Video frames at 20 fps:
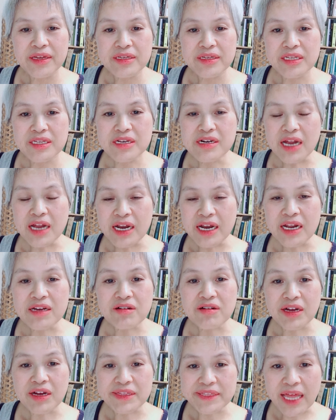일을 안 한
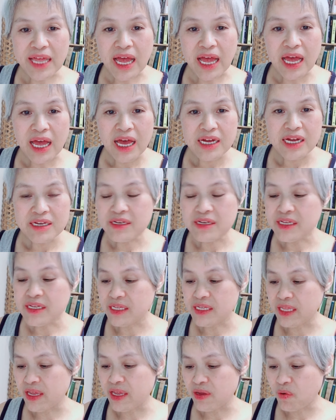것 같다.
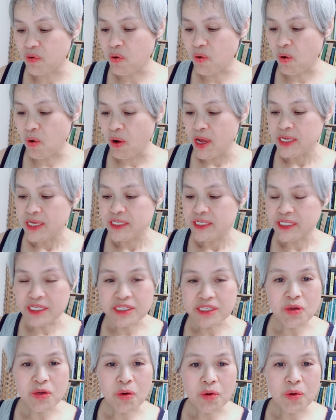그렇게 돼 있고
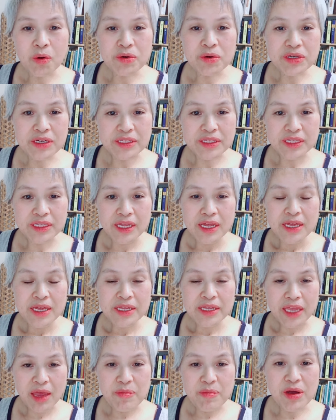신석호는
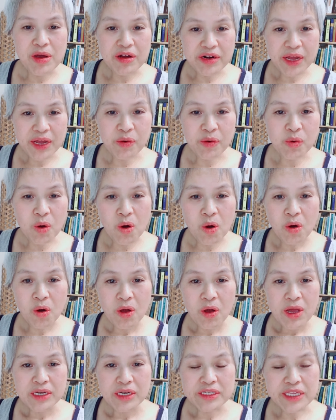개명을 했고
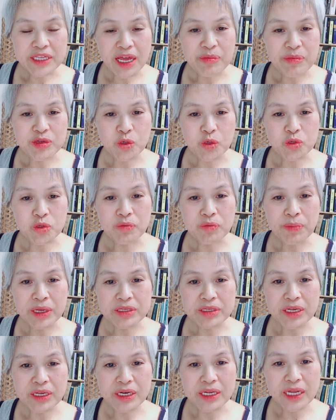그 사람이
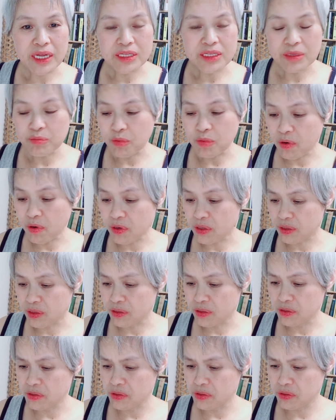조선판세 그러니까
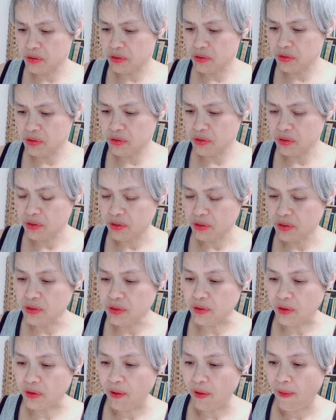뭐그이
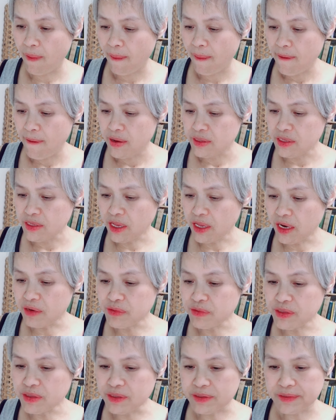어,
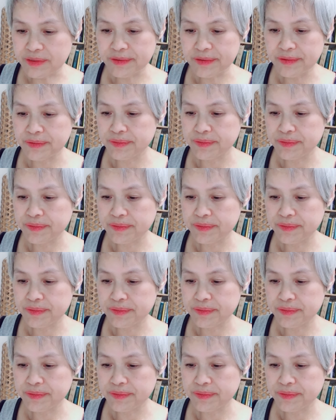사람은